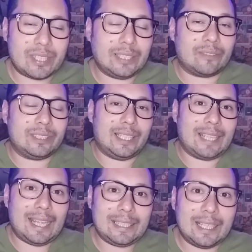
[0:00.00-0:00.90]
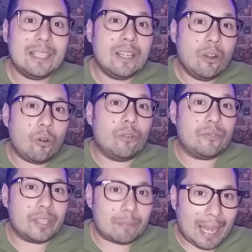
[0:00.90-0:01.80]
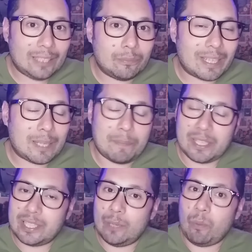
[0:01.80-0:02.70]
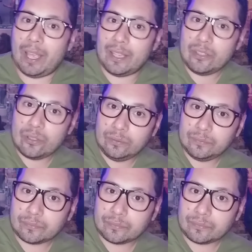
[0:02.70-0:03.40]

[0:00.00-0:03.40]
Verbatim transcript: ainda não tem nada confirmado, mas a princípio é isso.